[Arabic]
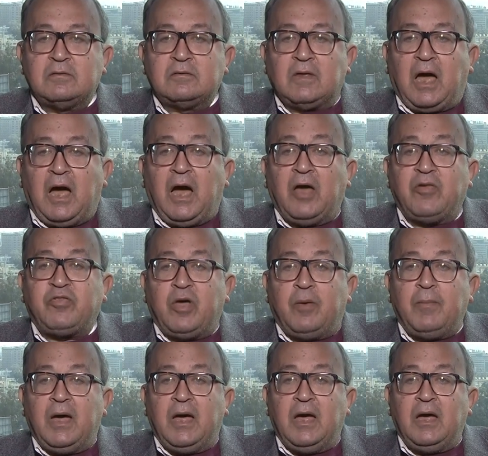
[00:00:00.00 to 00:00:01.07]

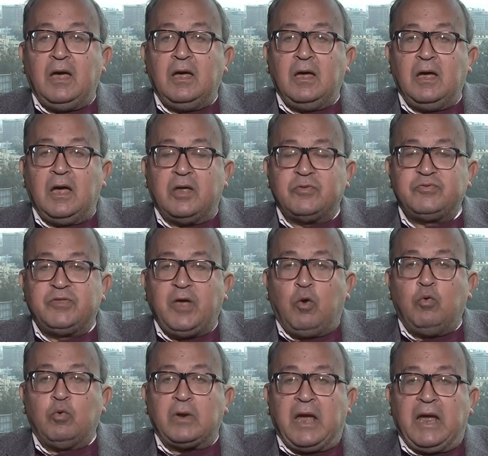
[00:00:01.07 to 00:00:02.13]
تعاظم
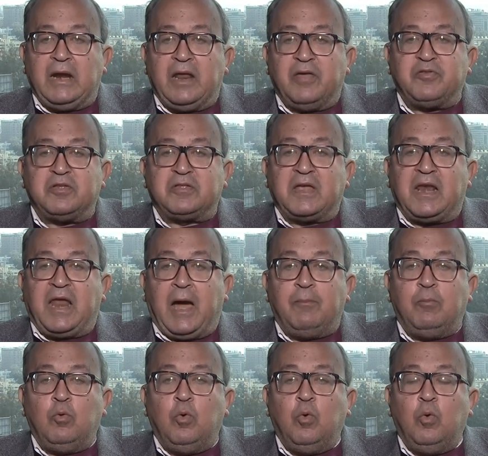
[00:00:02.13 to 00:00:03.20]
الدور الذي
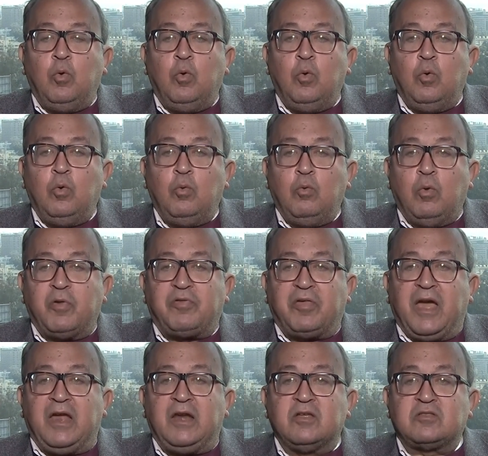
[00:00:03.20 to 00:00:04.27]
تلعبه
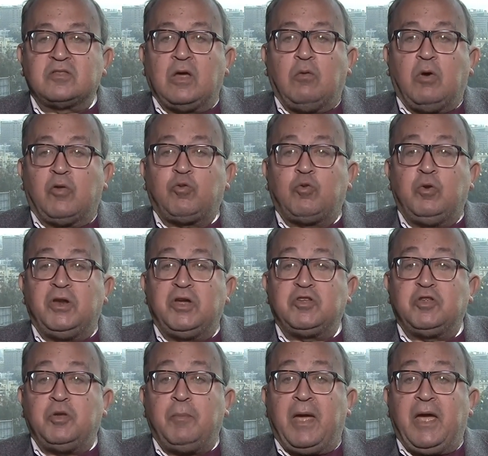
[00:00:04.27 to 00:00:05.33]
وسائل التواصل
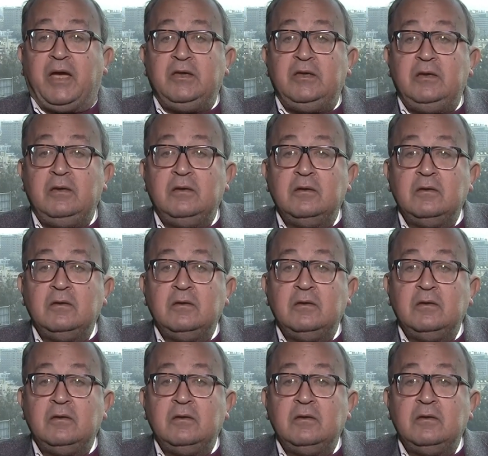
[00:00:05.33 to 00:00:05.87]
الاجتماعي